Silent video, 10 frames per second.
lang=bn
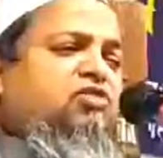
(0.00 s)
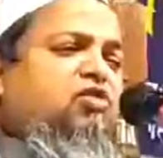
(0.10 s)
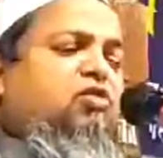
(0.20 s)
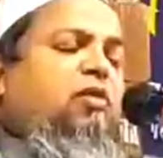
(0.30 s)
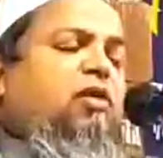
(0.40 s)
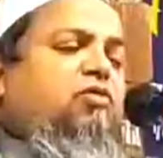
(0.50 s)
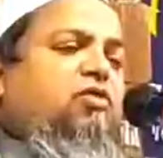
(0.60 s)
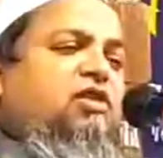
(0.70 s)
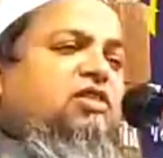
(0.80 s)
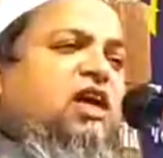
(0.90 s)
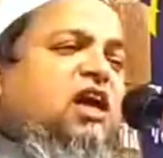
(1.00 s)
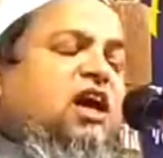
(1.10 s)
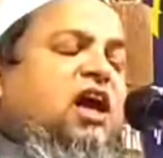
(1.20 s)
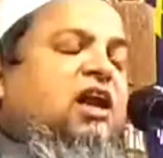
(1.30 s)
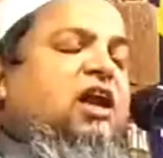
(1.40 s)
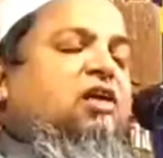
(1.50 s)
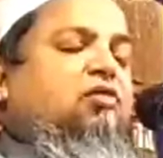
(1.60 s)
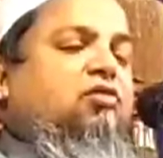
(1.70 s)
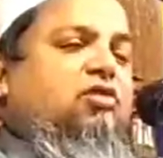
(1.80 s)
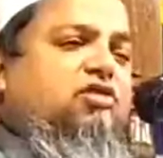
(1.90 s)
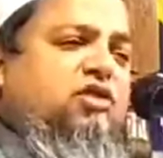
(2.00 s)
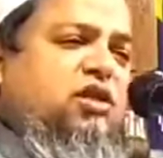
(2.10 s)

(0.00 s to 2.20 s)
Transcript: তবা করতেছে আর কান্না করতেছে